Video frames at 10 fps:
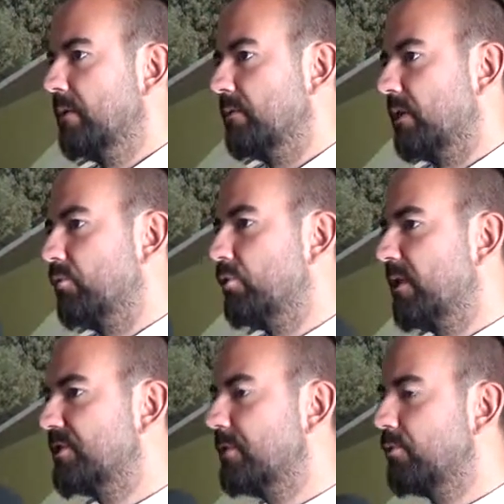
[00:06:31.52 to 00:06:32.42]
W
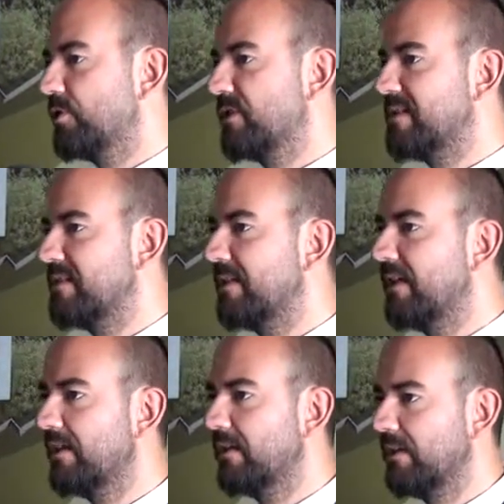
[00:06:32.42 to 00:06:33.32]
Bahçe
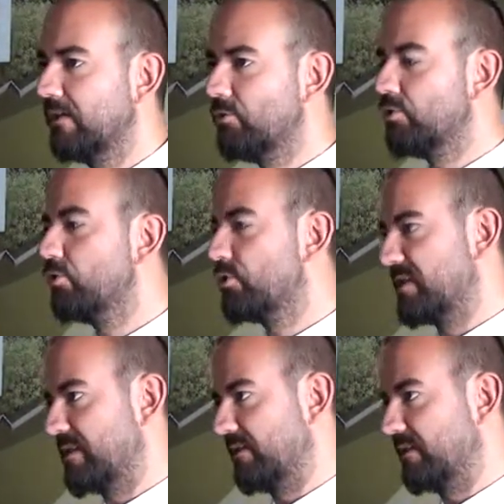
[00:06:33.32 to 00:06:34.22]
projesinde e, %100
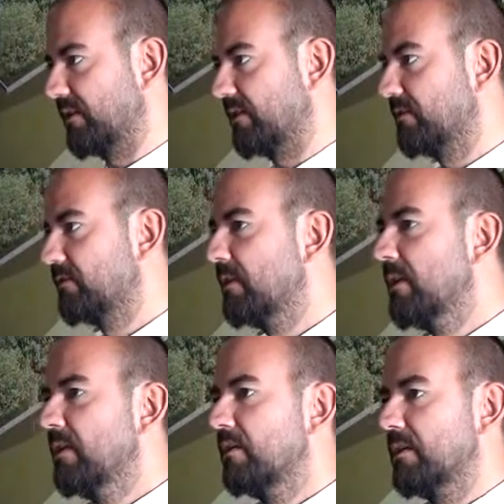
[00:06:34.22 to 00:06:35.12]
kazandırdık.
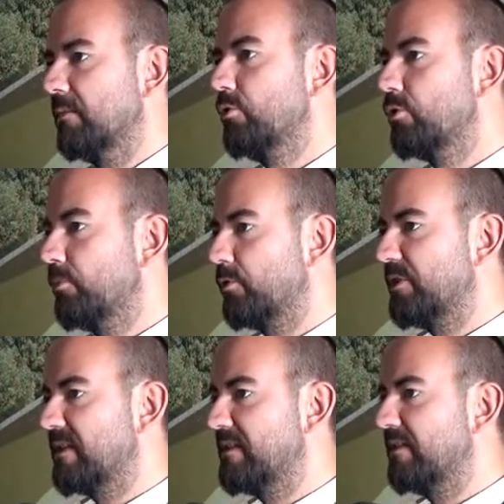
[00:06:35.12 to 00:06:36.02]
WROOF
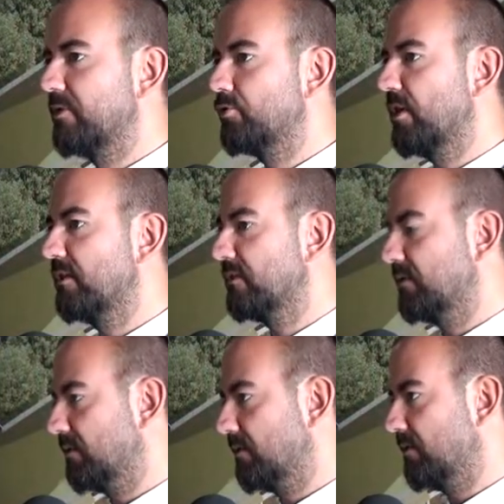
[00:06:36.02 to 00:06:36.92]
projesinde şu an
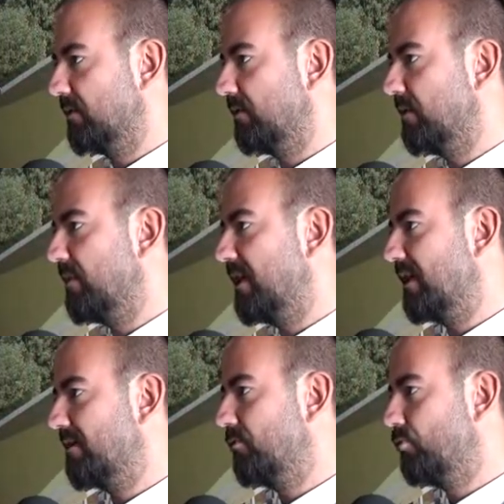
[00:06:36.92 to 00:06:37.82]
e,
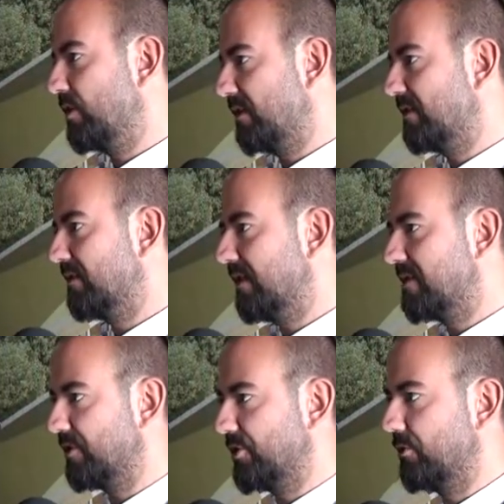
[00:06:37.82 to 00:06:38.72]
imalatın
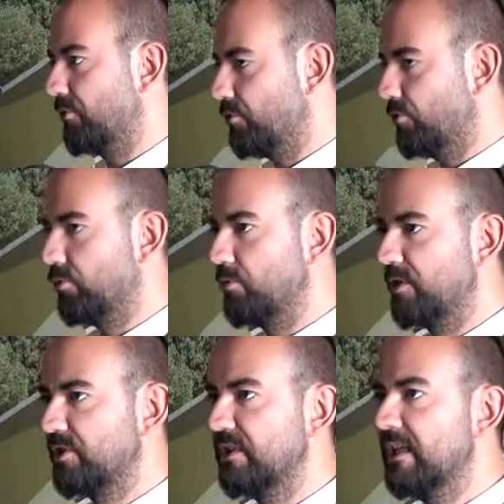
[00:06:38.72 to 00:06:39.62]
%40'ındayız aşağı yukarı,
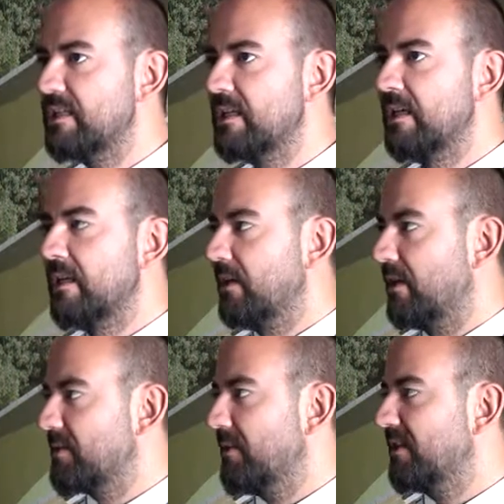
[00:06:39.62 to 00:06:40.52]
%35'indeyiz.
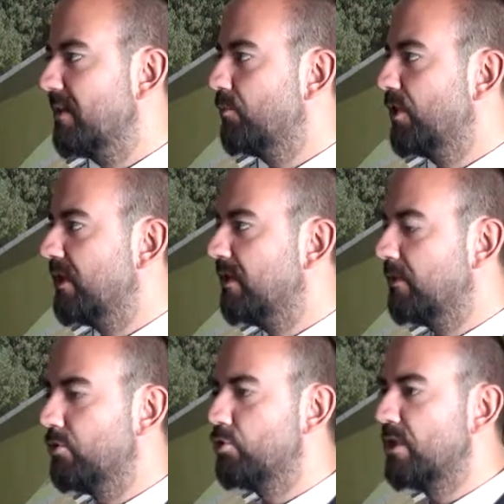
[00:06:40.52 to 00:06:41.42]
Lansmandan bu yana
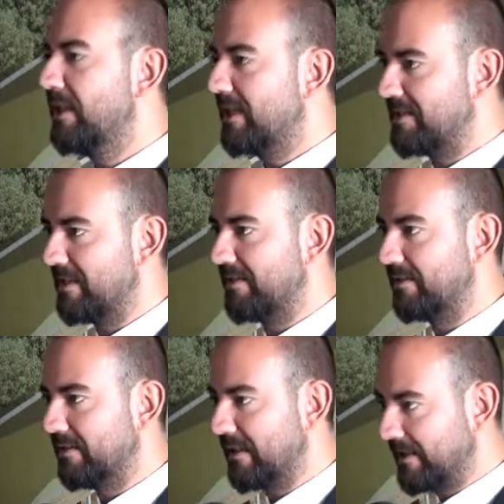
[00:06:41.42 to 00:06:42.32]
%50
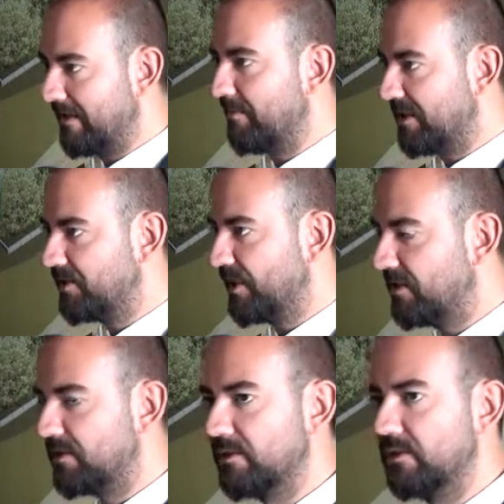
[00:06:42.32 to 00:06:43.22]
kazandırdık. Yani devam
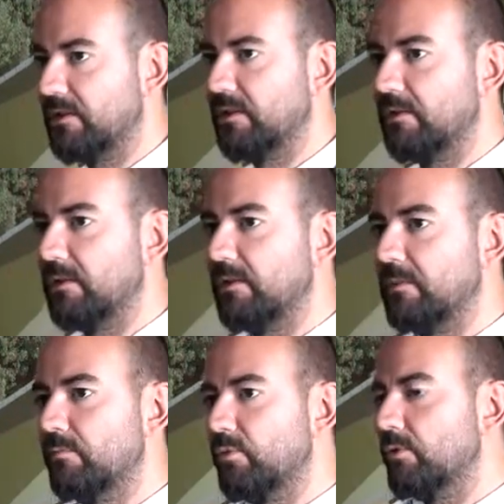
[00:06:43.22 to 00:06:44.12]
edecektir e,
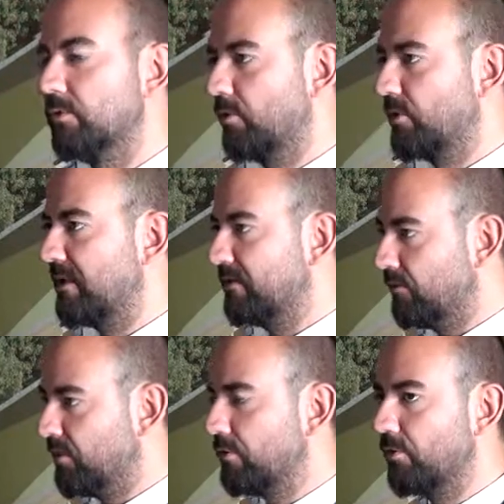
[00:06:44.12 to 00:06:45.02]
bu oran
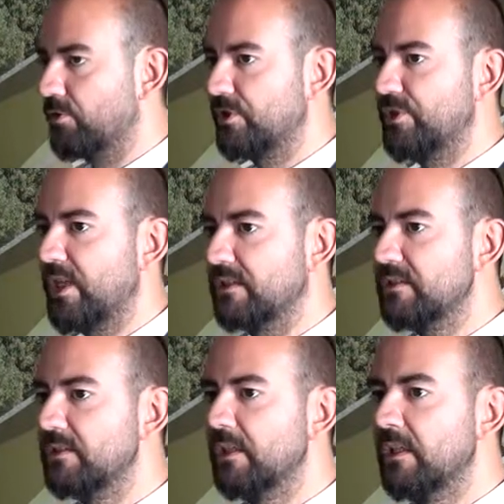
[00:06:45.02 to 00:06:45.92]
yukarı doğru
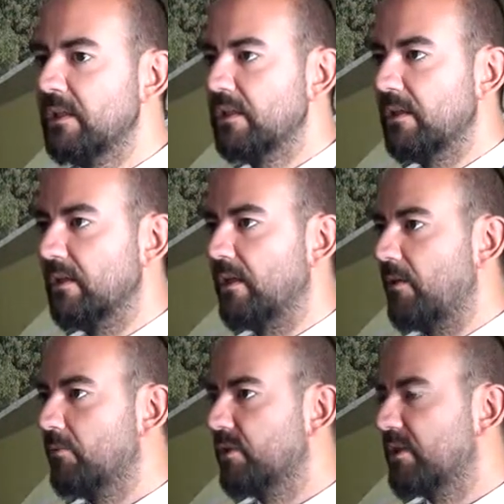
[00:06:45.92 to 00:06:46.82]
çıkacaktır. E,
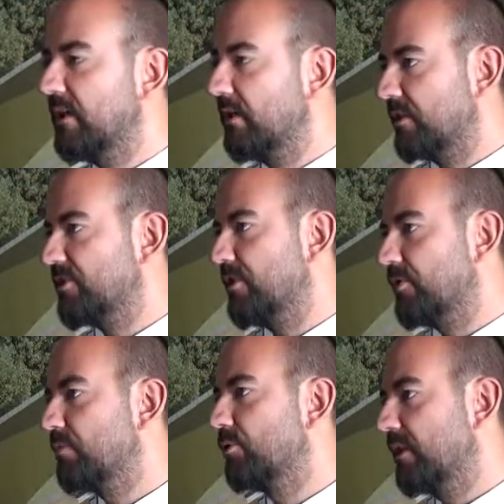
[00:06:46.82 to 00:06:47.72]
Avlu'da da aşağı
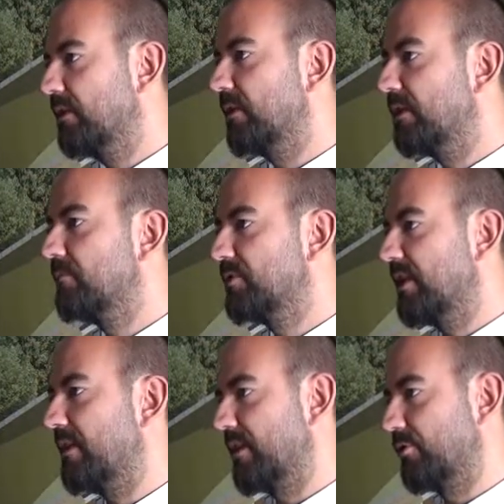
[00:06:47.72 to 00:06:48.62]
yukarı buna yakın bir
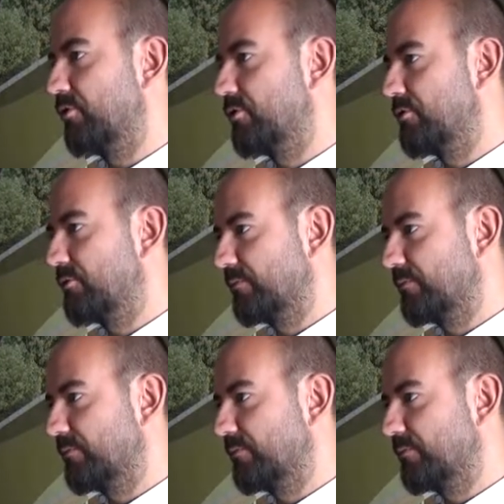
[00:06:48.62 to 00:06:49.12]
şeyler bekliyoruz.